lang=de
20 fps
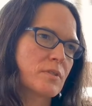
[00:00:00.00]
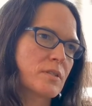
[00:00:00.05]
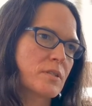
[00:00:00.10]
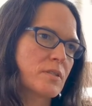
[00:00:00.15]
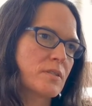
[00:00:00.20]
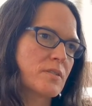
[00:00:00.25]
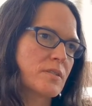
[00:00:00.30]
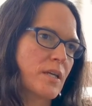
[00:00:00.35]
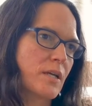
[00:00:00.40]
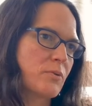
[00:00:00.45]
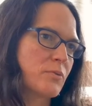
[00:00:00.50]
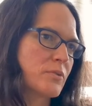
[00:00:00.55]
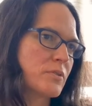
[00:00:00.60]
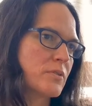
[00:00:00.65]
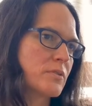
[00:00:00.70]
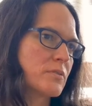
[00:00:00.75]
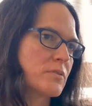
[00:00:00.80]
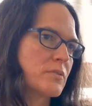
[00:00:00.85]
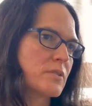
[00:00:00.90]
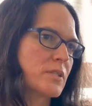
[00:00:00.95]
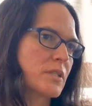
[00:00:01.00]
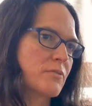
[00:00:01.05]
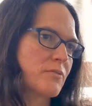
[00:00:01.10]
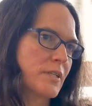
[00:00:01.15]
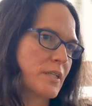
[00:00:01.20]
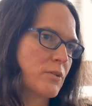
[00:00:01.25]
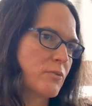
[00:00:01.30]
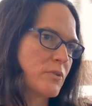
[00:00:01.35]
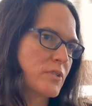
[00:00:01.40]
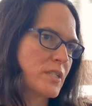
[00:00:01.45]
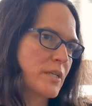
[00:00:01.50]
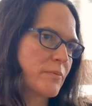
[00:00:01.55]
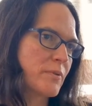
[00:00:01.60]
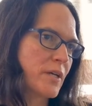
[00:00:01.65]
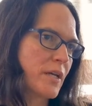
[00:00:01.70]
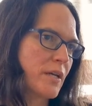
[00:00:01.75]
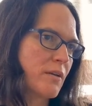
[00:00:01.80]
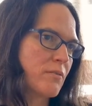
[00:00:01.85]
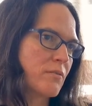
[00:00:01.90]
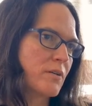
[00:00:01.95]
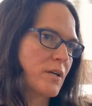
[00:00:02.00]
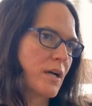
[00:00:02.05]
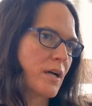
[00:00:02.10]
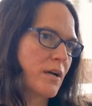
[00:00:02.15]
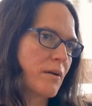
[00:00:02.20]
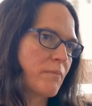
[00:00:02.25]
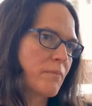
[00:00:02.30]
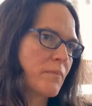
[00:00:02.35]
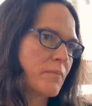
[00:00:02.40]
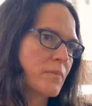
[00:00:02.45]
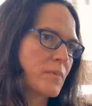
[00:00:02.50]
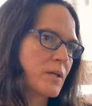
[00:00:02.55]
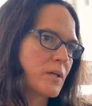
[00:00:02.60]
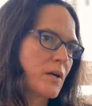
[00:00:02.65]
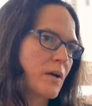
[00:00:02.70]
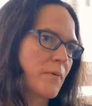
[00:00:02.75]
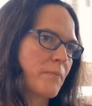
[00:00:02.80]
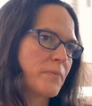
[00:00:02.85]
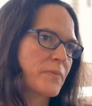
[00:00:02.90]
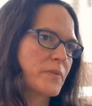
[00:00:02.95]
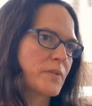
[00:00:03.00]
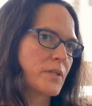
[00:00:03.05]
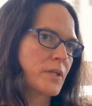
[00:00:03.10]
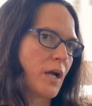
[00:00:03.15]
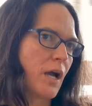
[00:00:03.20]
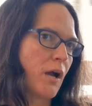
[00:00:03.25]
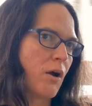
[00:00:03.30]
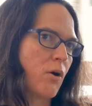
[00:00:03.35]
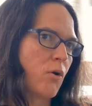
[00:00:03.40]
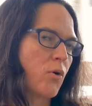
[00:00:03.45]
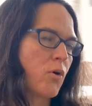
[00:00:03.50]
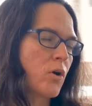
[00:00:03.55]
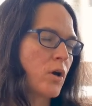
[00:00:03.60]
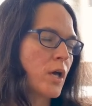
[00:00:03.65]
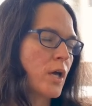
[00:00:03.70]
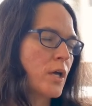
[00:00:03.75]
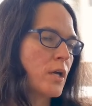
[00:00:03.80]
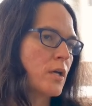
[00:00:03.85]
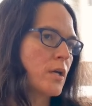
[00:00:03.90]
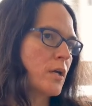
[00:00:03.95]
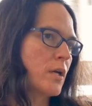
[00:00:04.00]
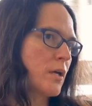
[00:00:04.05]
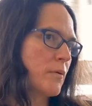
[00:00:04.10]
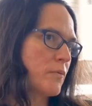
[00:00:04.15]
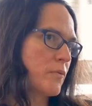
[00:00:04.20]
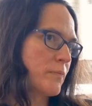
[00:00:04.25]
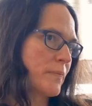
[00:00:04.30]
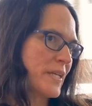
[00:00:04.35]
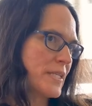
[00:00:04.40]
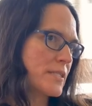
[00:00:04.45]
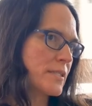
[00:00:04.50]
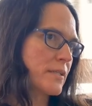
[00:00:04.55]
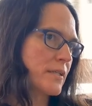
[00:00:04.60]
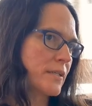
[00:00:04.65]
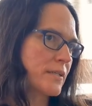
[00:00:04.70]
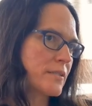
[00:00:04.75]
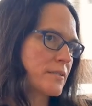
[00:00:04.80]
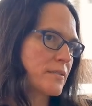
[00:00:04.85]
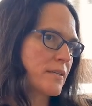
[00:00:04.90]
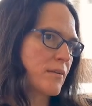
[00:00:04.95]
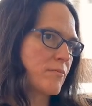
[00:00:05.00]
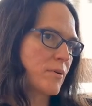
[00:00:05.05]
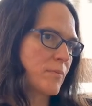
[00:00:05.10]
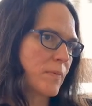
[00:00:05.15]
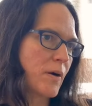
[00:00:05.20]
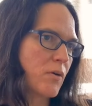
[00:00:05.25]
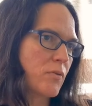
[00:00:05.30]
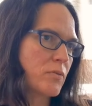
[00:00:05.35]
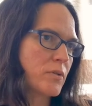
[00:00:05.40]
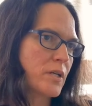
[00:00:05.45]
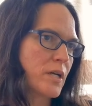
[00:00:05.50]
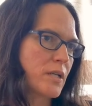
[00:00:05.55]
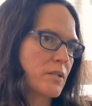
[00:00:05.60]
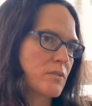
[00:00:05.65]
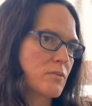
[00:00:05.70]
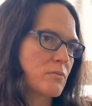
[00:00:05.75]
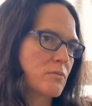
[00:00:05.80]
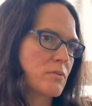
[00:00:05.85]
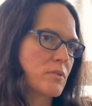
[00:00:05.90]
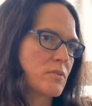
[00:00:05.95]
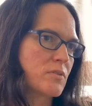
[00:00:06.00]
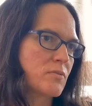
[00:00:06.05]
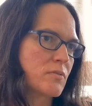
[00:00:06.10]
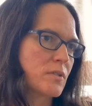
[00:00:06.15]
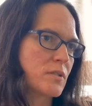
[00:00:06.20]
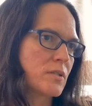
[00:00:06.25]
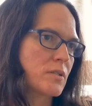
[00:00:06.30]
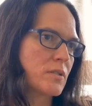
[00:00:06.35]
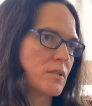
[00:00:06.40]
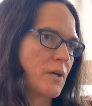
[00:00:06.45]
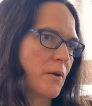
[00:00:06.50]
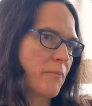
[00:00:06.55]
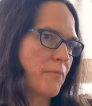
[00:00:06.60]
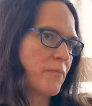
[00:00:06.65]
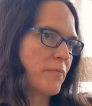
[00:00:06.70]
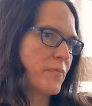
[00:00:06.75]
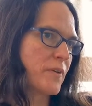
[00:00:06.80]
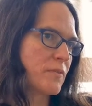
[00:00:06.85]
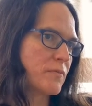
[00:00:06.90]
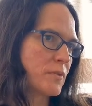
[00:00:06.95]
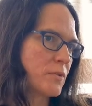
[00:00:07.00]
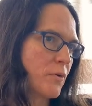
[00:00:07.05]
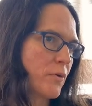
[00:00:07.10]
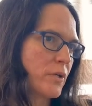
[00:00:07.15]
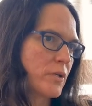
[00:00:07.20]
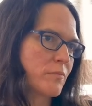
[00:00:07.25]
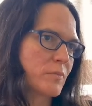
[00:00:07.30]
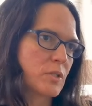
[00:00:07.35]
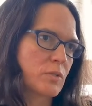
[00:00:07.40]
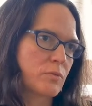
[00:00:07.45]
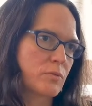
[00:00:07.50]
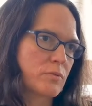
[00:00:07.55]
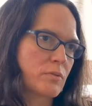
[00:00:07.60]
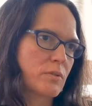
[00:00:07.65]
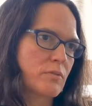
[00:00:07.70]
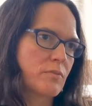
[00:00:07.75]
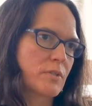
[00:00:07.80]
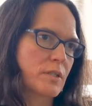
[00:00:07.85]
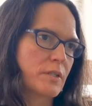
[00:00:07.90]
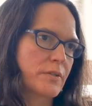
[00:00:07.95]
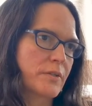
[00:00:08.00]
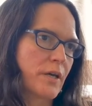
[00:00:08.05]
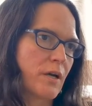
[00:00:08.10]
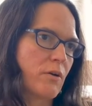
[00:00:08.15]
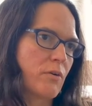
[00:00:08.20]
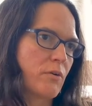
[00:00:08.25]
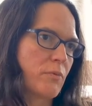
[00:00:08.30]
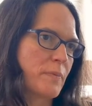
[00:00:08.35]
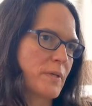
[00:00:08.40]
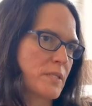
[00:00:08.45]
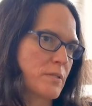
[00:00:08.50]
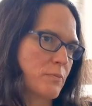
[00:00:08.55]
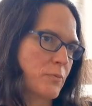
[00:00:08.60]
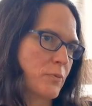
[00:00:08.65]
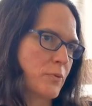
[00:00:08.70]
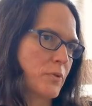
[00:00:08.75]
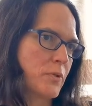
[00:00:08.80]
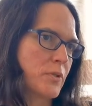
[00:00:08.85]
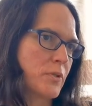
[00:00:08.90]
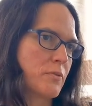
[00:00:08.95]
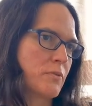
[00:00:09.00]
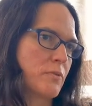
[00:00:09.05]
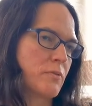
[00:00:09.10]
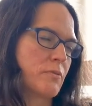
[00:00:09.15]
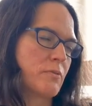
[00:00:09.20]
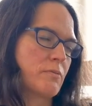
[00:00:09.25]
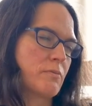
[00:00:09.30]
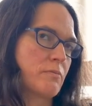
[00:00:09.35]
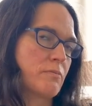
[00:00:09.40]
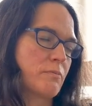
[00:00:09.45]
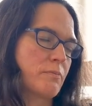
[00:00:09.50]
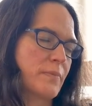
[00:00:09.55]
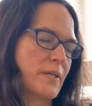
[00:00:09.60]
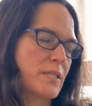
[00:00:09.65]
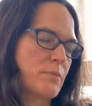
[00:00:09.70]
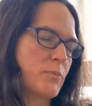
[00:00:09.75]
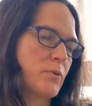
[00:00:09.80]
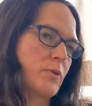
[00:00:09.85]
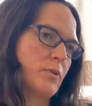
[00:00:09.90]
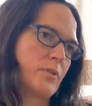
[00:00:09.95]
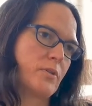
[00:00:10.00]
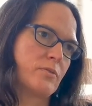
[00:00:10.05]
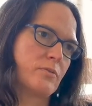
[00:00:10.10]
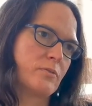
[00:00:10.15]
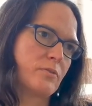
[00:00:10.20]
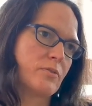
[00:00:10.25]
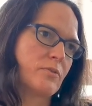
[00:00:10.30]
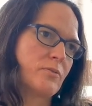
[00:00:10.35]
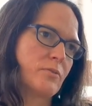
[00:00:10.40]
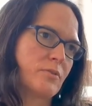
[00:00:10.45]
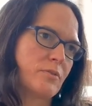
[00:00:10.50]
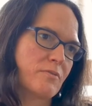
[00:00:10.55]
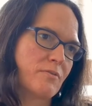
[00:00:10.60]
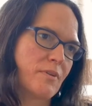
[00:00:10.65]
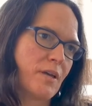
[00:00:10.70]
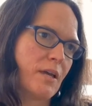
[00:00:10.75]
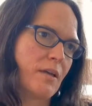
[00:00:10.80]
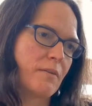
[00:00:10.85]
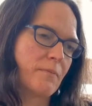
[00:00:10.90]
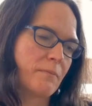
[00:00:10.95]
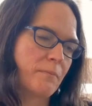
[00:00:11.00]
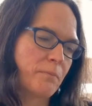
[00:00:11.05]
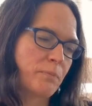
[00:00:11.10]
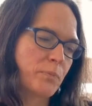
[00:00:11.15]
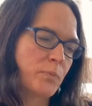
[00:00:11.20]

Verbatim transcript: eine sehr gute Entwicklungsabteilung haben, ähm, die auch Messgeräte selber bauen kann, sodass wir, ähm, wenn wir neue Methoden entwickeln, da auch bestmöglichst, äh, bestmöglichst unterstützt werden.